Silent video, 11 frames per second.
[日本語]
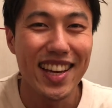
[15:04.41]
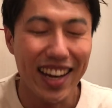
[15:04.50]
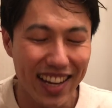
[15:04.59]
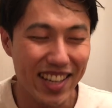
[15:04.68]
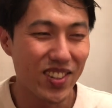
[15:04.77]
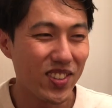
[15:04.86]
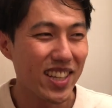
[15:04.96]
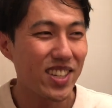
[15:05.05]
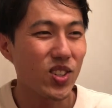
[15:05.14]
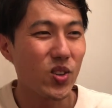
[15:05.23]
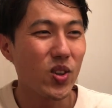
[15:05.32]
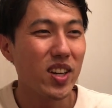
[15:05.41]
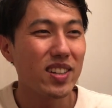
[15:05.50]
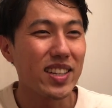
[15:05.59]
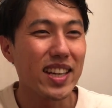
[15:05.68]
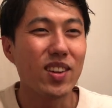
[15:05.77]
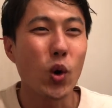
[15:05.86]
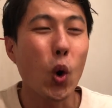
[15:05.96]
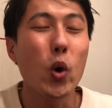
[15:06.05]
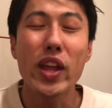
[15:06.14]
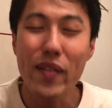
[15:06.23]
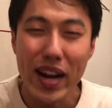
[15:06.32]
はい、いろんな人の家の
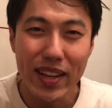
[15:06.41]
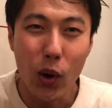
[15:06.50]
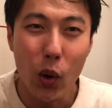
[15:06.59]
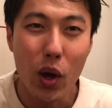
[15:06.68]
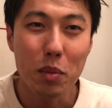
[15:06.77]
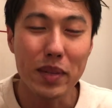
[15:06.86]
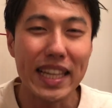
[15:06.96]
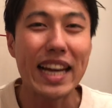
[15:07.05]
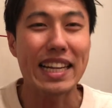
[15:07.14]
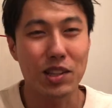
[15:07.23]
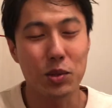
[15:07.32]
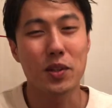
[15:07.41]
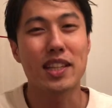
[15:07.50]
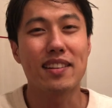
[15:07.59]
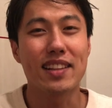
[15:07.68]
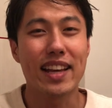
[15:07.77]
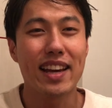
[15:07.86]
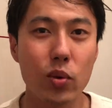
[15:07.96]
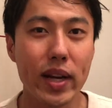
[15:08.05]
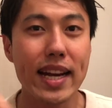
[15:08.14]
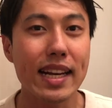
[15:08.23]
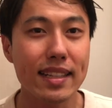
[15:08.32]
こだわりを見たいなと思ってるんで、
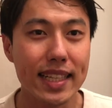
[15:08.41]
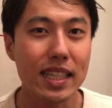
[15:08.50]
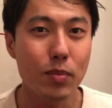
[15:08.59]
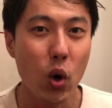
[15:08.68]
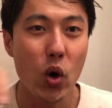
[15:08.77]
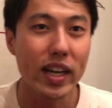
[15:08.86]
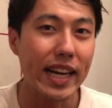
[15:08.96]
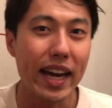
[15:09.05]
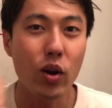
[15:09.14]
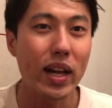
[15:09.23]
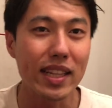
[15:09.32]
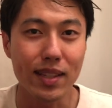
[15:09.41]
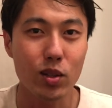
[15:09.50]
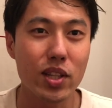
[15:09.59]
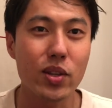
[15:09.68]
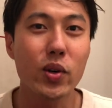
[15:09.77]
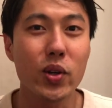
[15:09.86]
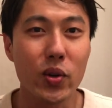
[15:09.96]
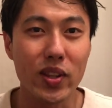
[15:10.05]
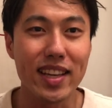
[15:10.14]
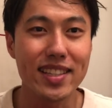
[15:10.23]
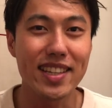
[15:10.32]
連絡先も概要欄に載せておくの
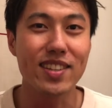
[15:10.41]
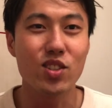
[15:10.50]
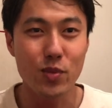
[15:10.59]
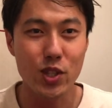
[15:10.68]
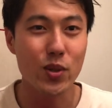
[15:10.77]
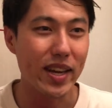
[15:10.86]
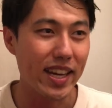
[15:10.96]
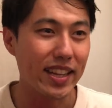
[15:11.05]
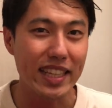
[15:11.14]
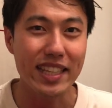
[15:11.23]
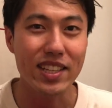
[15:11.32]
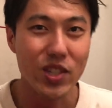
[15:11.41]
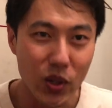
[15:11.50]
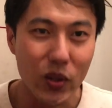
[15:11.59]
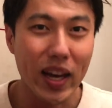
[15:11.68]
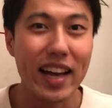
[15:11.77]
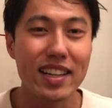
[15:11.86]
で、ぜひルームツアーやっていいですよとか、